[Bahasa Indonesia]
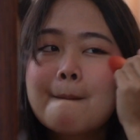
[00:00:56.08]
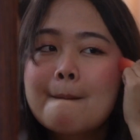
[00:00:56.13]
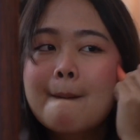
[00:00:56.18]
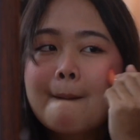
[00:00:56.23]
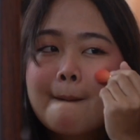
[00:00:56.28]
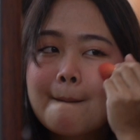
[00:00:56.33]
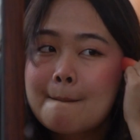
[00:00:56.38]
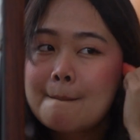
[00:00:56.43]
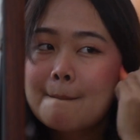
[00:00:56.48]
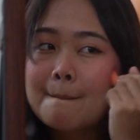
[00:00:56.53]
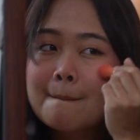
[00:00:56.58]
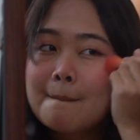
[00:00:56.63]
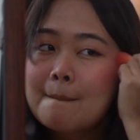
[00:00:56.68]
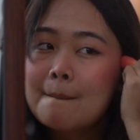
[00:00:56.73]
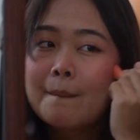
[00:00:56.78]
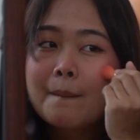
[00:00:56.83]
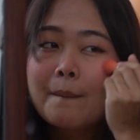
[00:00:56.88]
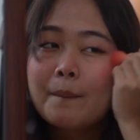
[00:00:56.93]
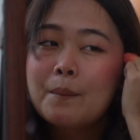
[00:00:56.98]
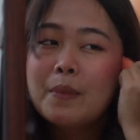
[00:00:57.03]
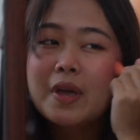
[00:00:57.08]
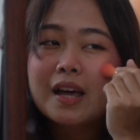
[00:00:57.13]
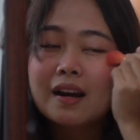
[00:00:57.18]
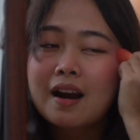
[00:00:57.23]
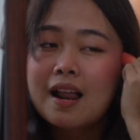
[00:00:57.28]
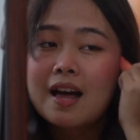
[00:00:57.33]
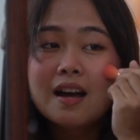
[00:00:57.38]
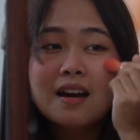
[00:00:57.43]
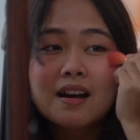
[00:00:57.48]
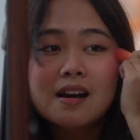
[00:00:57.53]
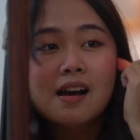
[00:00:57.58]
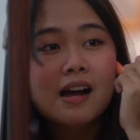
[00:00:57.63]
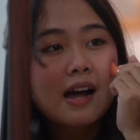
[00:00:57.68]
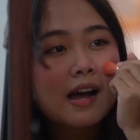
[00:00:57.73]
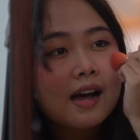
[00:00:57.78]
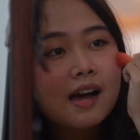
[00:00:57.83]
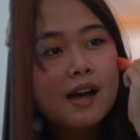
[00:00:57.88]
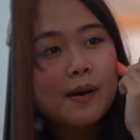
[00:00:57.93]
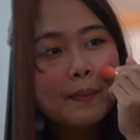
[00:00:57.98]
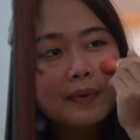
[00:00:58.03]
Waduh. Biar langgeng
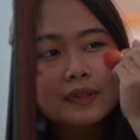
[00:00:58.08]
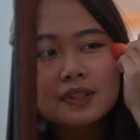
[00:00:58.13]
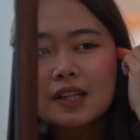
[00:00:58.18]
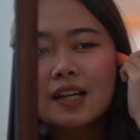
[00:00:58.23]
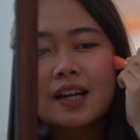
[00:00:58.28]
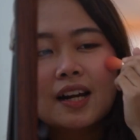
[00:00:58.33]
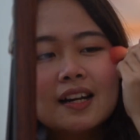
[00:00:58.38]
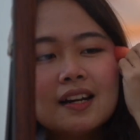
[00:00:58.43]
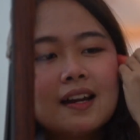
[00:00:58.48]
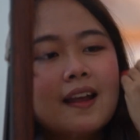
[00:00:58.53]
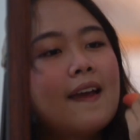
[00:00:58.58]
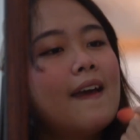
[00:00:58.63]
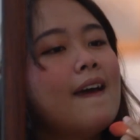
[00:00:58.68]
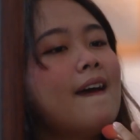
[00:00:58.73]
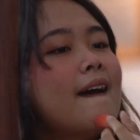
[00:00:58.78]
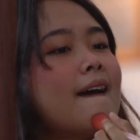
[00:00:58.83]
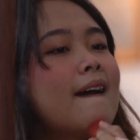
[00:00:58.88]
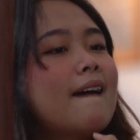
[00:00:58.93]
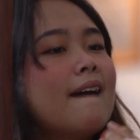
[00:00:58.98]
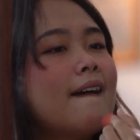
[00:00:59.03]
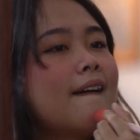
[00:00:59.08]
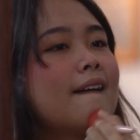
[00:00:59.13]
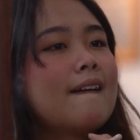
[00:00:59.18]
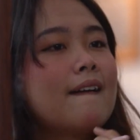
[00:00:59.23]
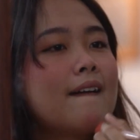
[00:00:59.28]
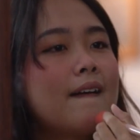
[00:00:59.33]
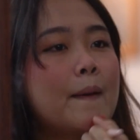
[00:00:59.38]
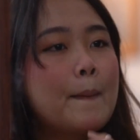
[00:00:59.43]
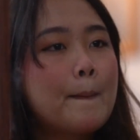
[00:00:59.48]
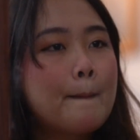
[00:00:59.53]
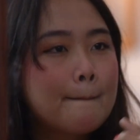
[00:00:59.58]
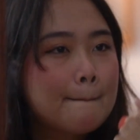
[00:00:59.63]
kak pacarannya. Emang